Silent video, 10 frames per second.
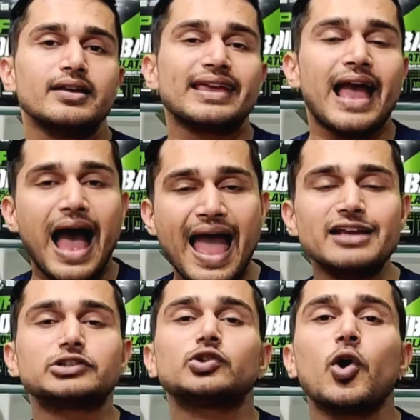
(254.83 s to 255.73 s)
कि
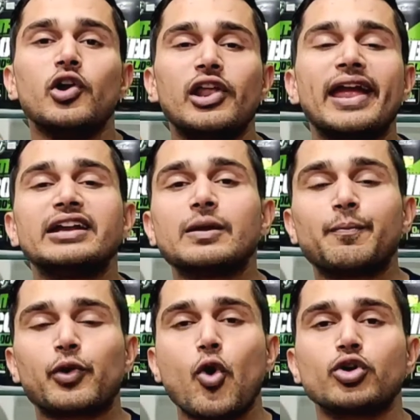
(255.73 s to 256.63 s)
आइसोलेट
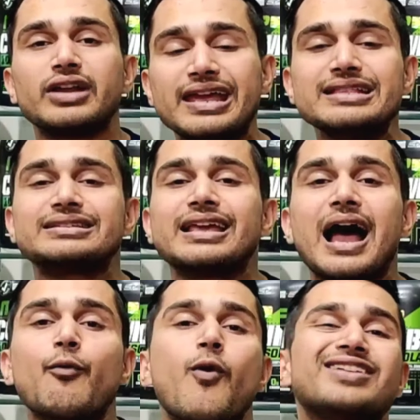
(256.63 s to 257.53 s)
प्रोटीन से
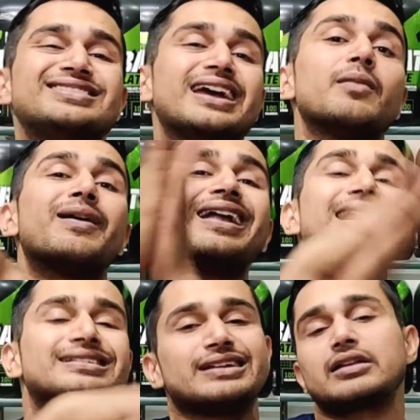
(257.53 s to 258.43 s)
आप वजन
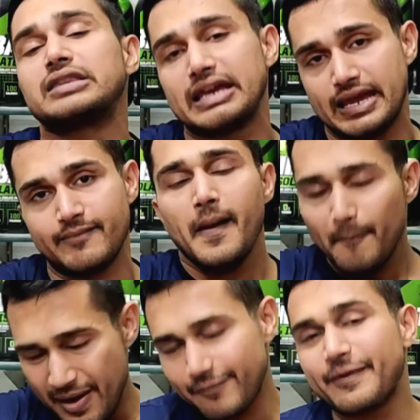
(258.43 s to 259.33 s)
बढ़ा सकते हैं
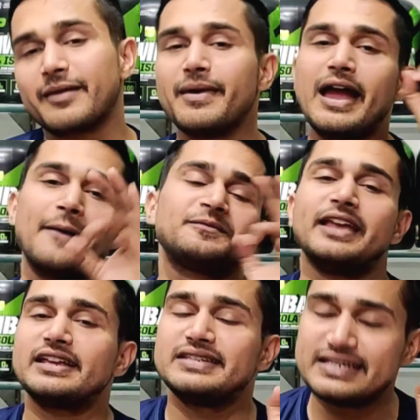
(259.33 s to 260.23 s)
पर फिर मैं
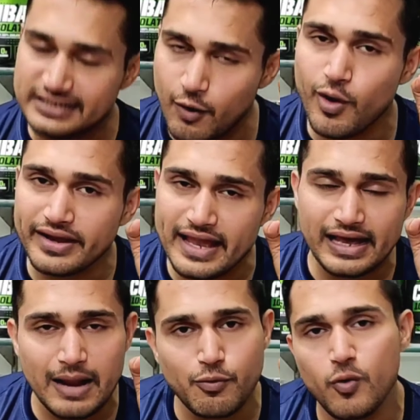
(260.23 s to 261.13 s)
आपसे एक चीज कहूंगा कि
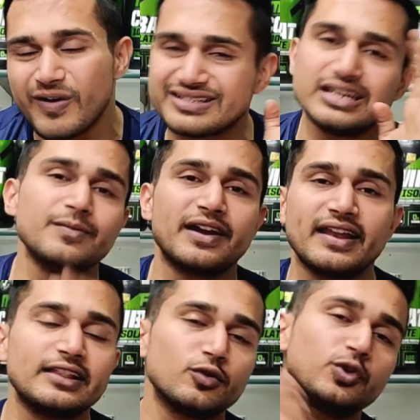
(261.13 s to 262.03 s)
अगर आपको वजन ही
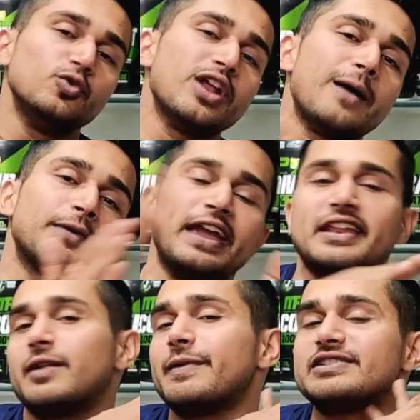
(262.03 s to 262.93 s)
बढ़ाना है तो क्यों ना आप
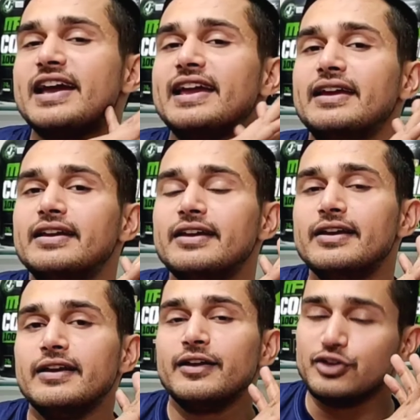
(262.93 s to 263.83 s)
गेनर पे जाएं
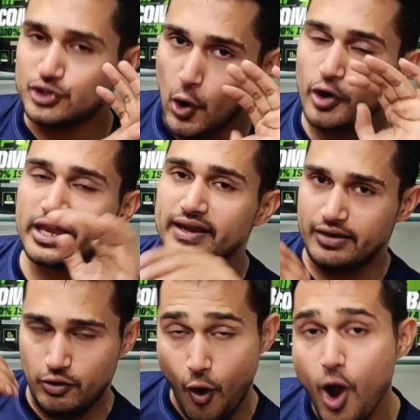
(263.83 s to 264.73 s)
जो कि
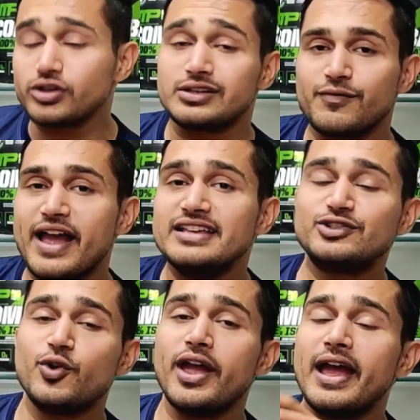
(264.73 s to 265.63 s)
कॉस्ट
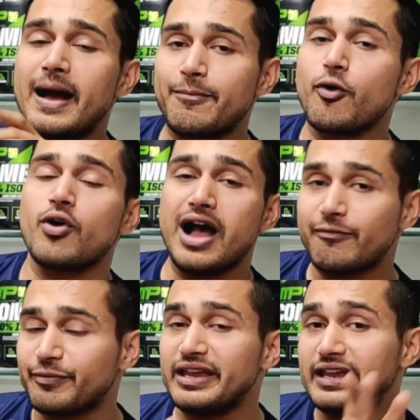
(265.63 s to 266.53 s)
वाइज जो है आपको
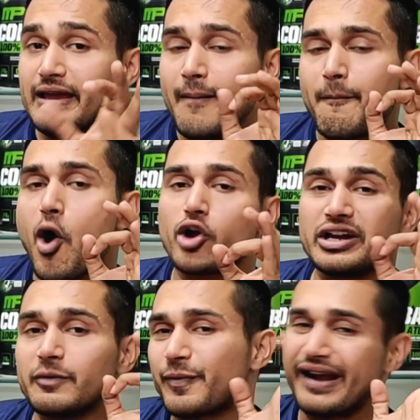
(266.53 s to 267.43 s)
काफ़ी
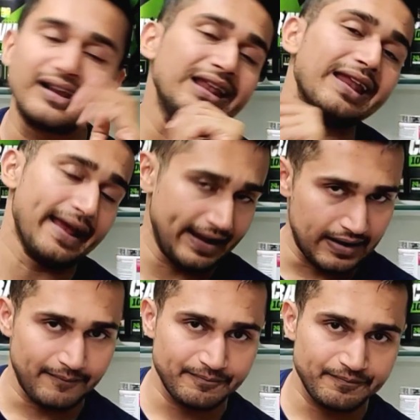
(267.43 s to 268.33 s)
पॉकेट फ्रेंडली
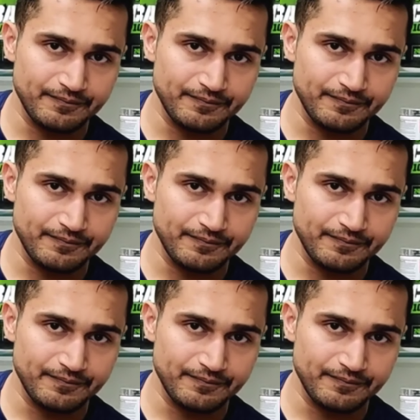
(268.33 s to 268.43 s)
रहेगा